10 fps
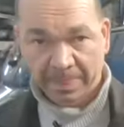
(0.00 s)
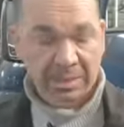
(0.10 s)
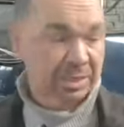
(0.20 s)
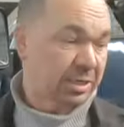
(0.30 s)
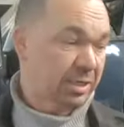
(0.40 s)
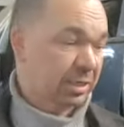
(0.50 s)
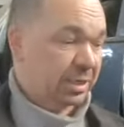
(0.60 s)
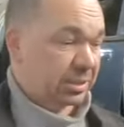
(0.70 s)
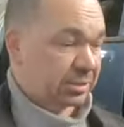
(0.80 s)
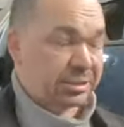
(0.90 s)
а,
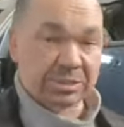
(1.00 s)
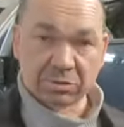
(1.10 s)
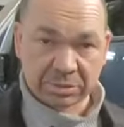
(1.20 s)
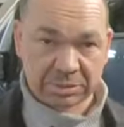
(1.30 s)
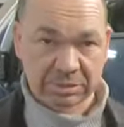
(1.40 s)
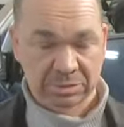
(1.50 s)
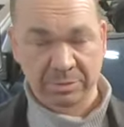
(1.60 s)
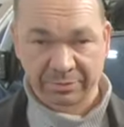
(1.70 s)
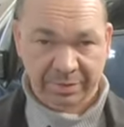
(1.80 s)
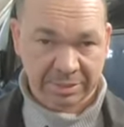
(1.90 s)
Здесь он
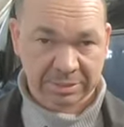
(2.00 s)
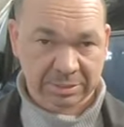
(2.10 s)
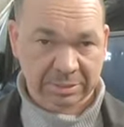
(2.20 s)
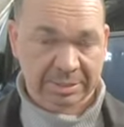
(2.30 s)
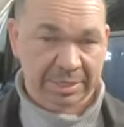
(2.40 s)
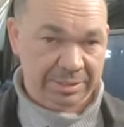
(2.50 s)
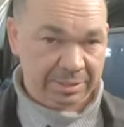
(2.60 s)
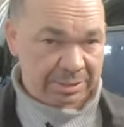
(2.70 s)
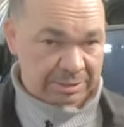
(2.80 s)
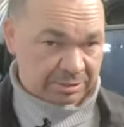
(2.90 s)
забивается крайне
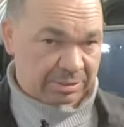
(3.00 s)
редко,